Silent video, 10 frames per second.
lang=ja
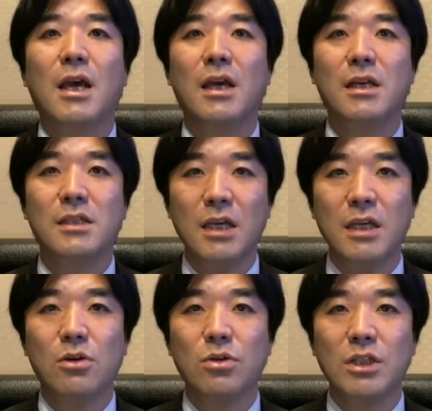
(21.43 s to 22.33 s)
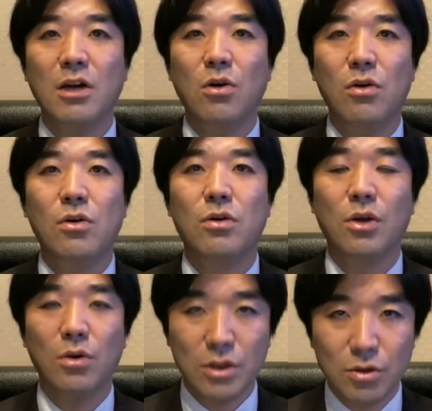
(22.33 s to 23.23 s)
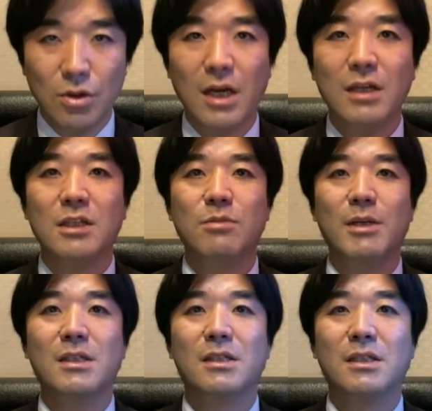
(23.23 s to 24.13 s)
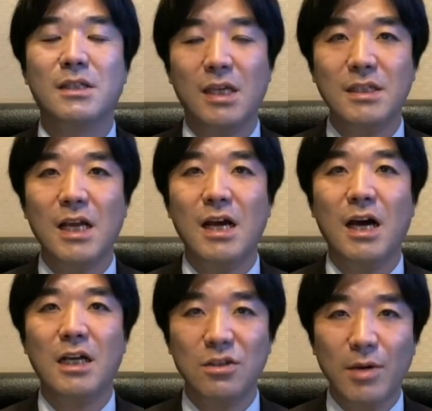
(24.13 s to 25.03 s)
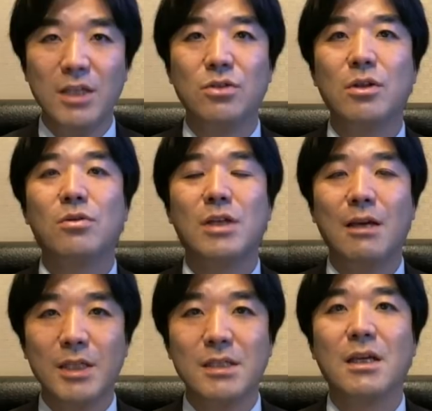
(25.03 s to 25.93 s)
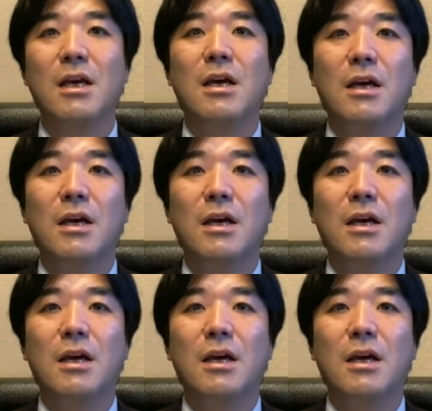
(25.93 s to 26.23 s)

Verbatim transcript: ぜひこちらの本をよろしくお願いいたします。絶賛発売中でございます。